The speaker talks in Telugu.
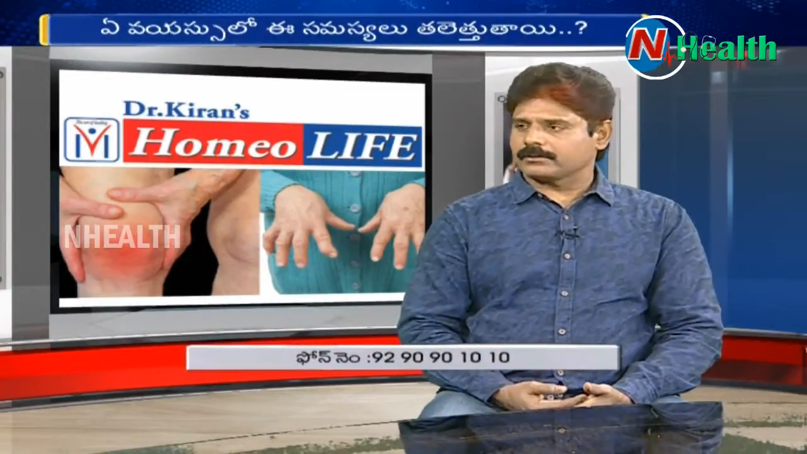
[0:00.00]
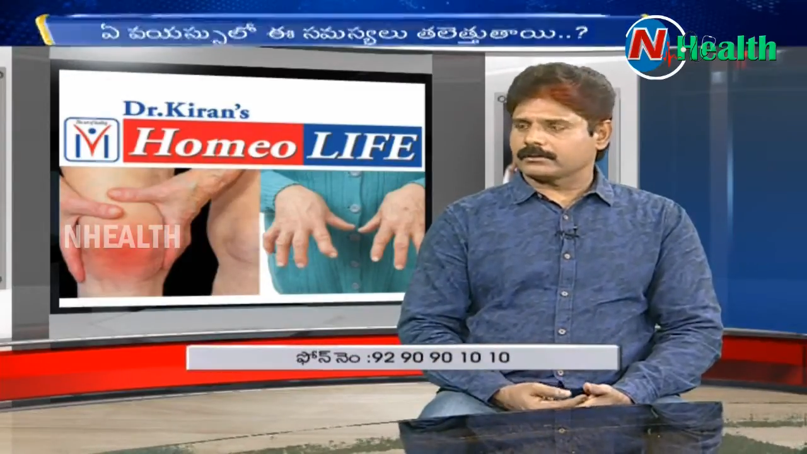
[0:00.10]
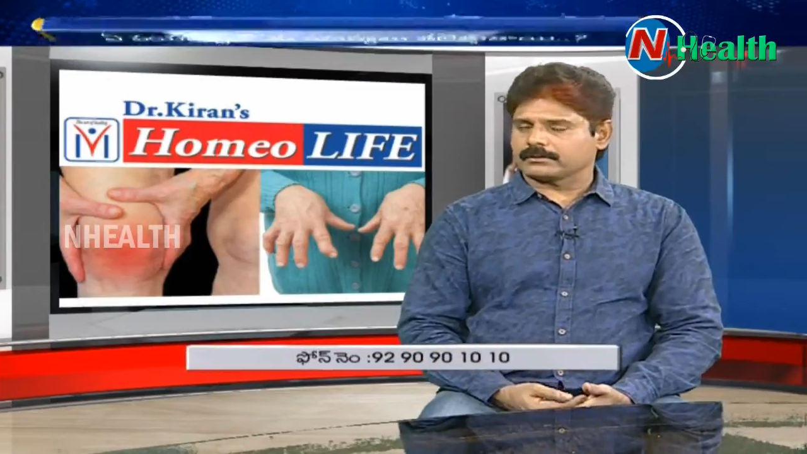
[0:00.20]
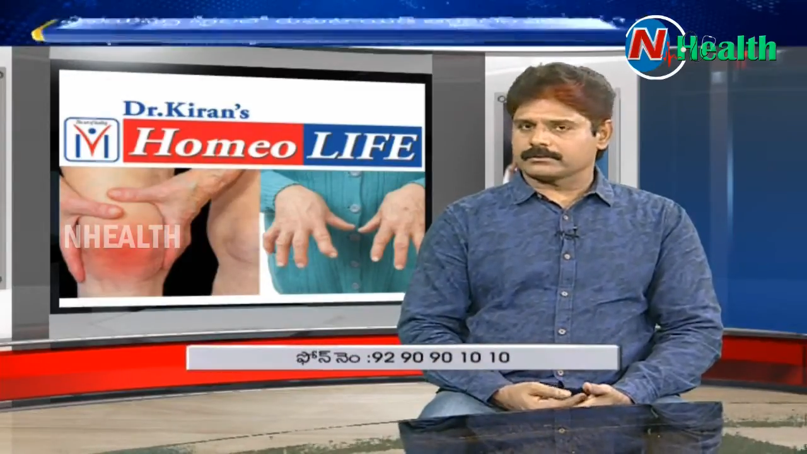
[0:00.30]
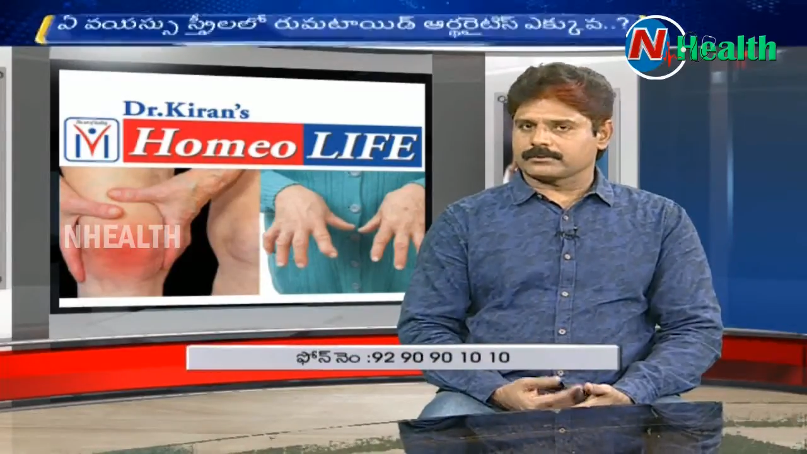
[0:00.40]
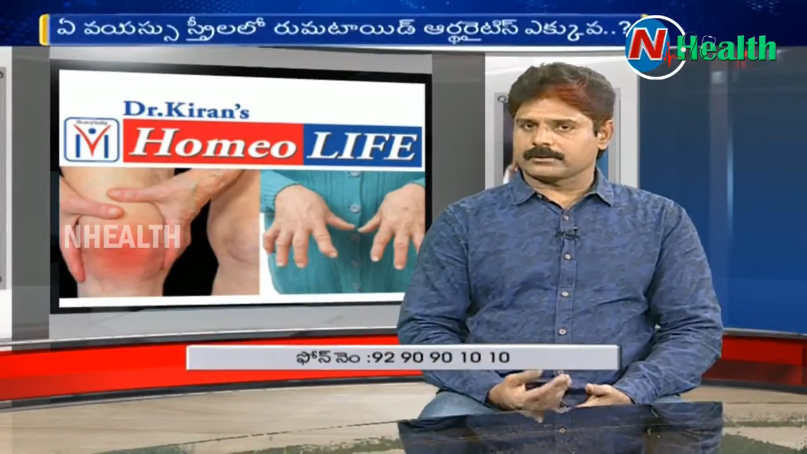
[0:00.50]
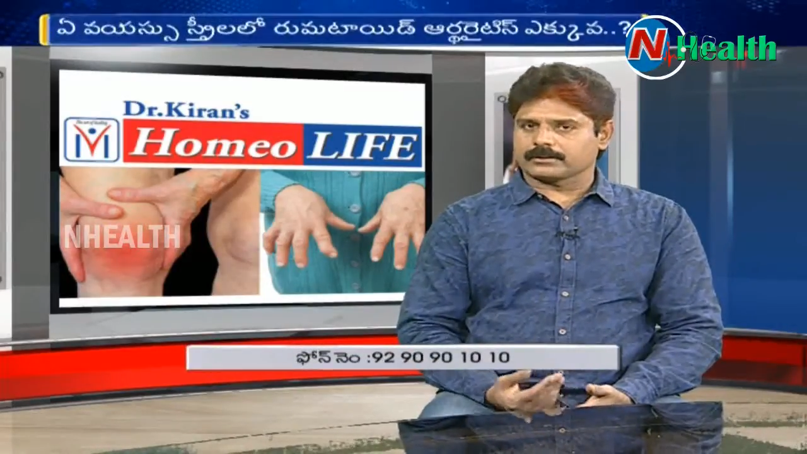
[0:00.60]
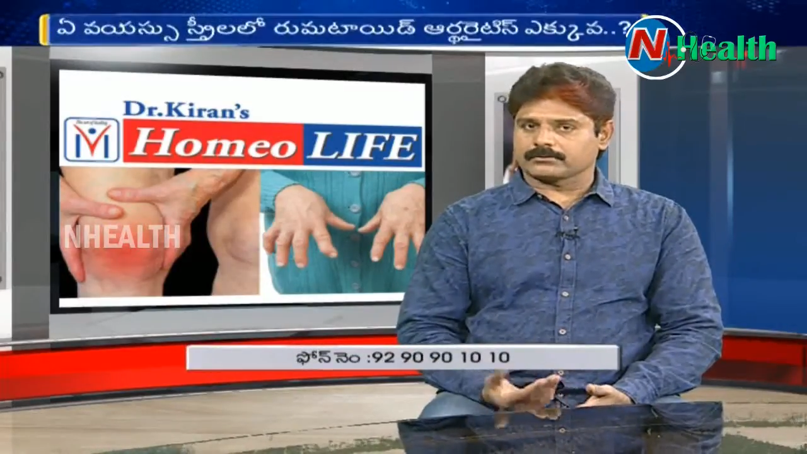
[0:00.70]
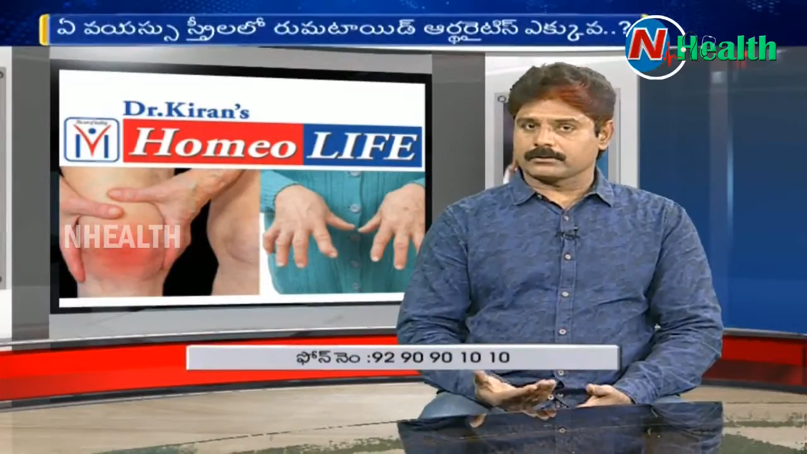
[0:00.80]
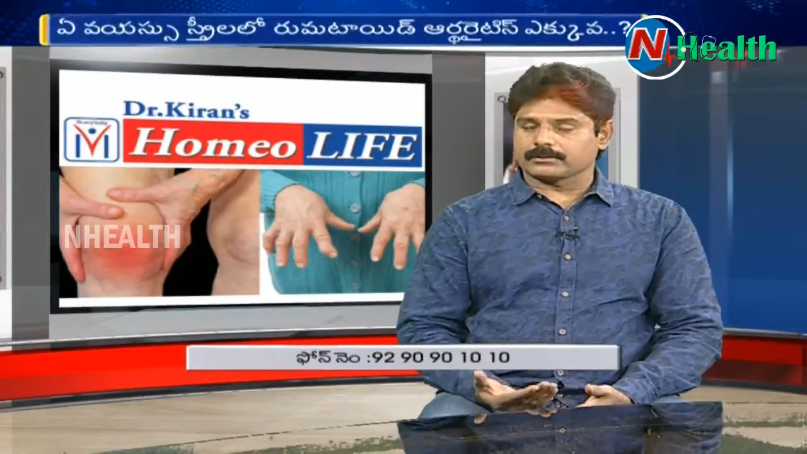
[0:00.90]
వాడతాయి సమ్
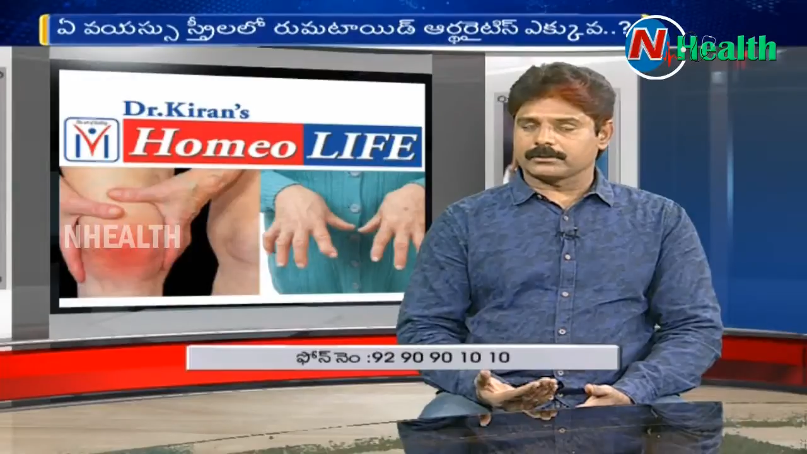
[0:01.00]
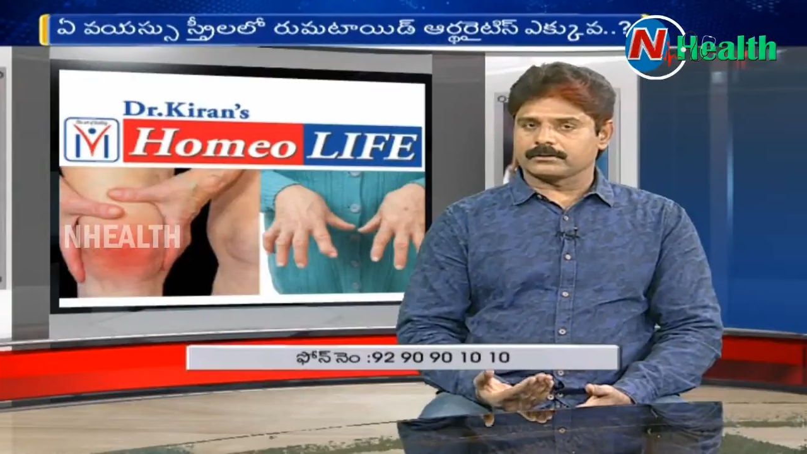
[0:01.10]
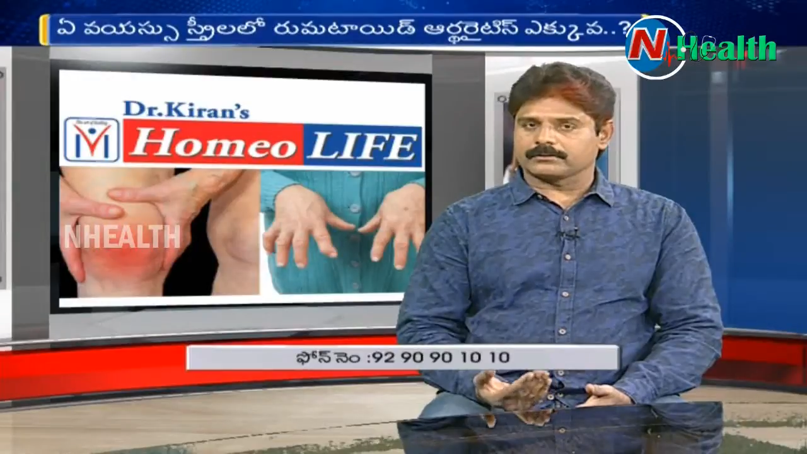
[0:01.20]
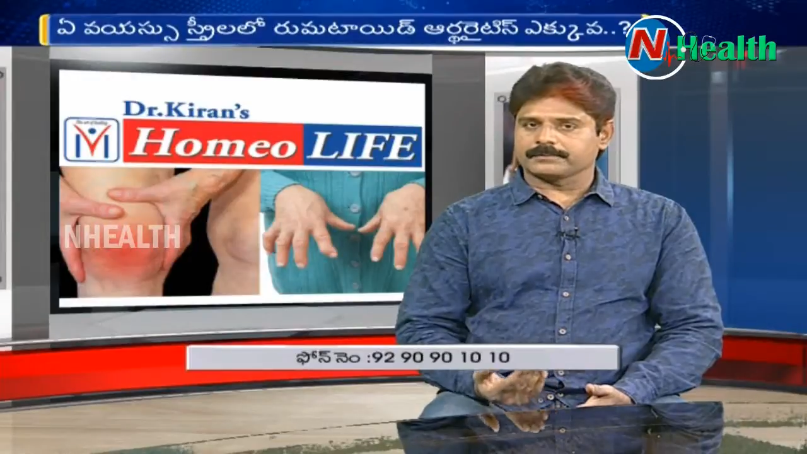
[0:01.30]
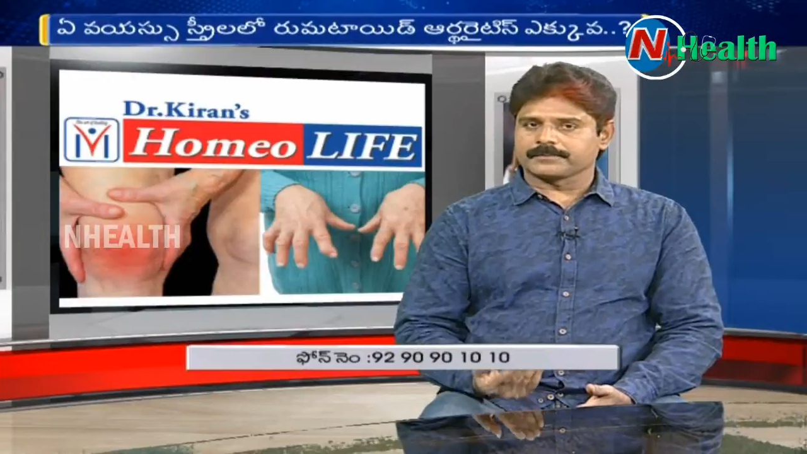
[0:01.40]
కొంతమందిలో